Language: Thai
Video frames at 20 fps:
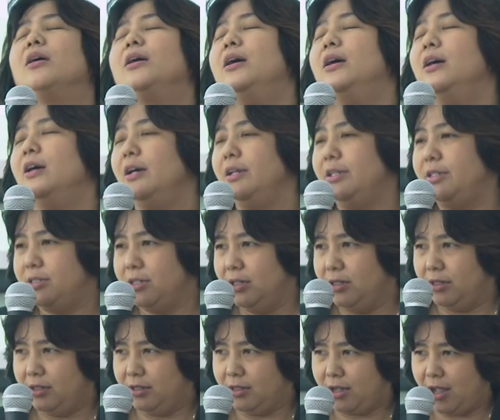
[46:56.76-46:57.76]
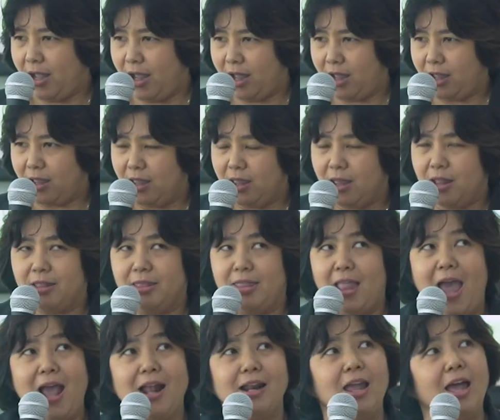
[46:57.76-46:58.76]
เคยเจอค่ะ
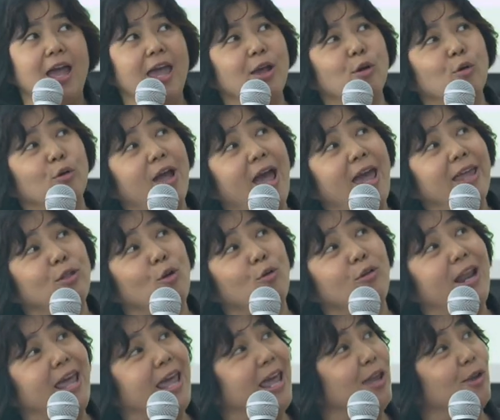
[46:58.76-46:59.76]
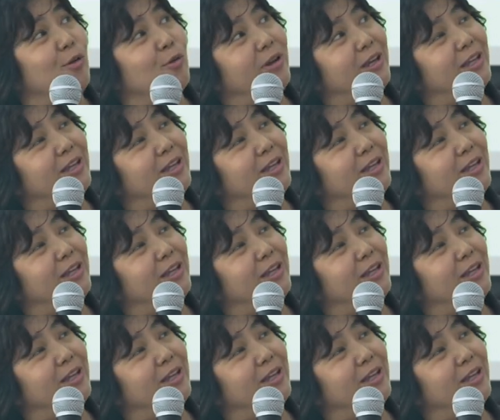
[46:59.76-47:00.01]
นั่งแล้วให้คนไข้ต้องเหล่อยู่